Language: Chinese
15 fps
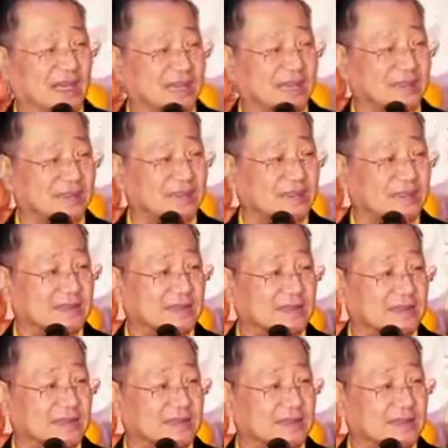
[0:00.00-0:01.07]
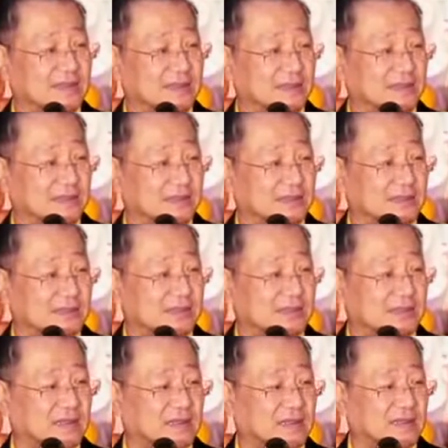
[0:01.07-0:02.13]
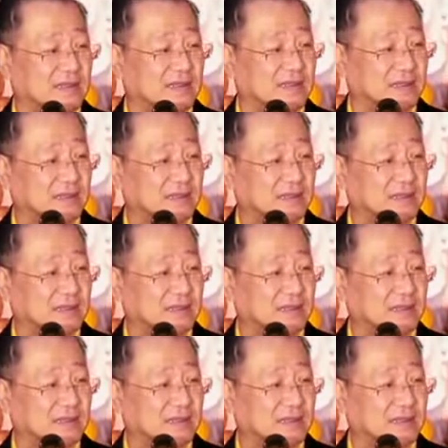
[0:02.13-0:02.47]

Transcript: 是的，是的，他还是的